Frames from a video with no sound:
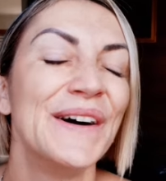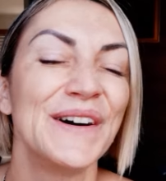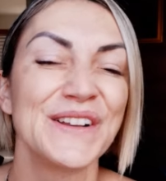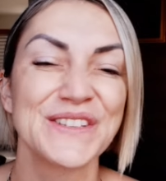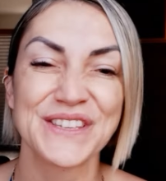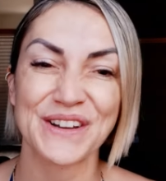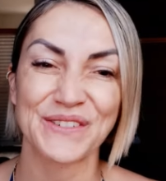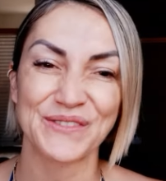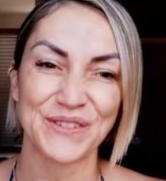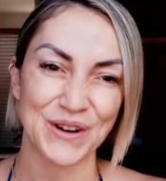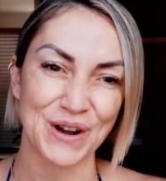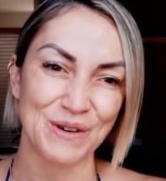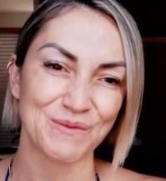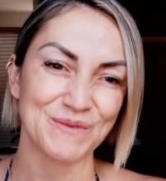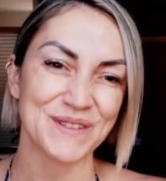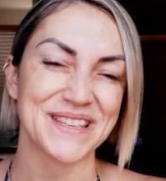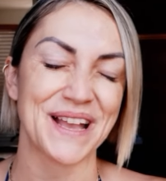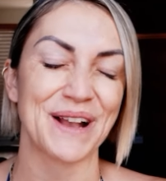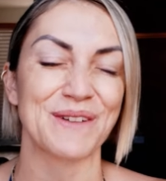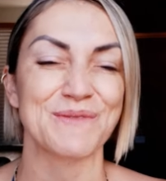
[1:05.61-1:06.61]
Hoje eu vou
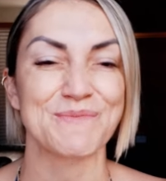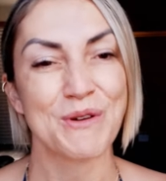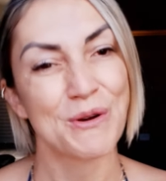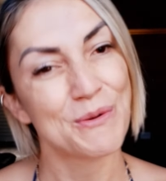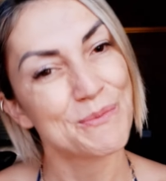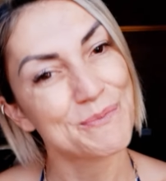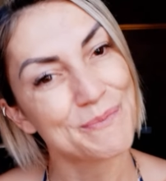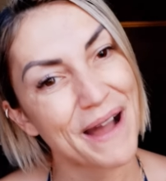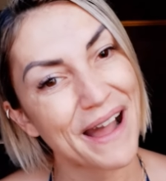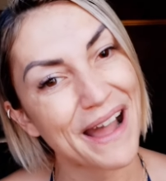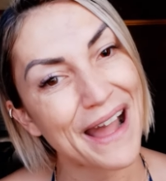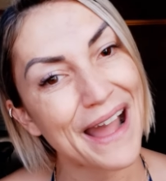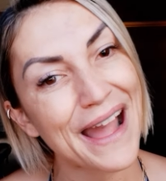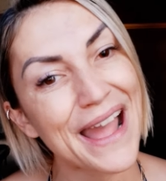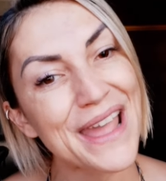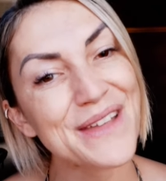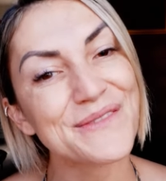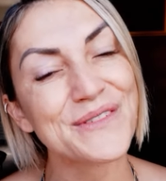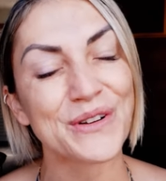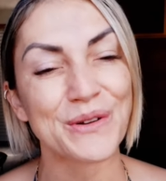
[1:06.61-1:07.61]
almoçar com meu
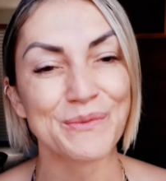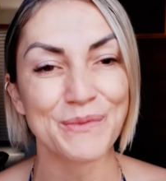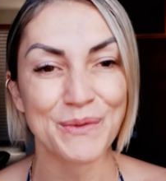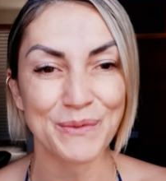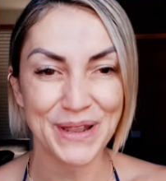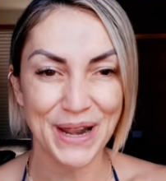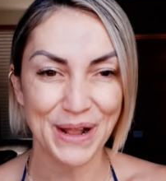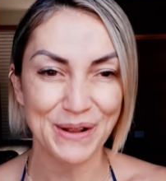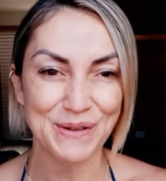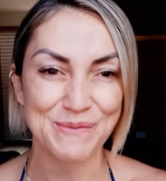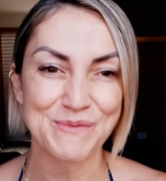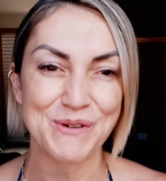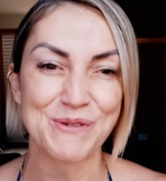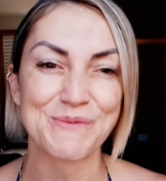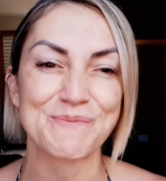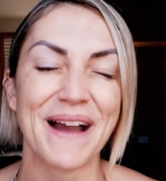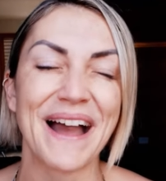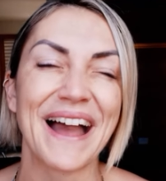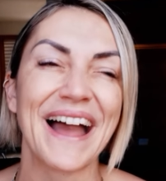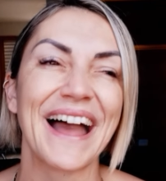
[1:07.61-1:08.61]
pai, vou comemorar com meu
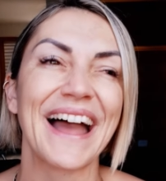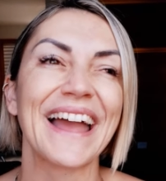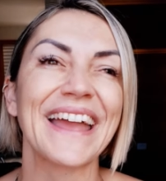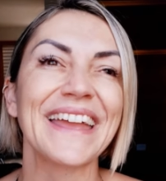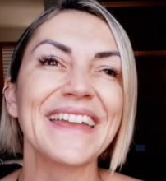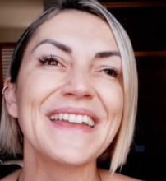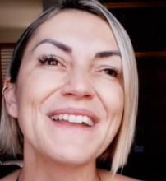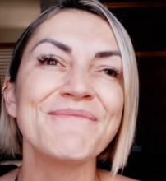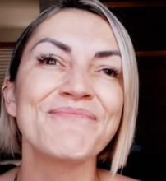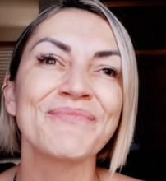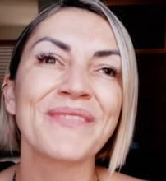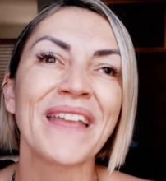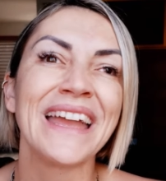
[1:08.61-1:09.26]
pai.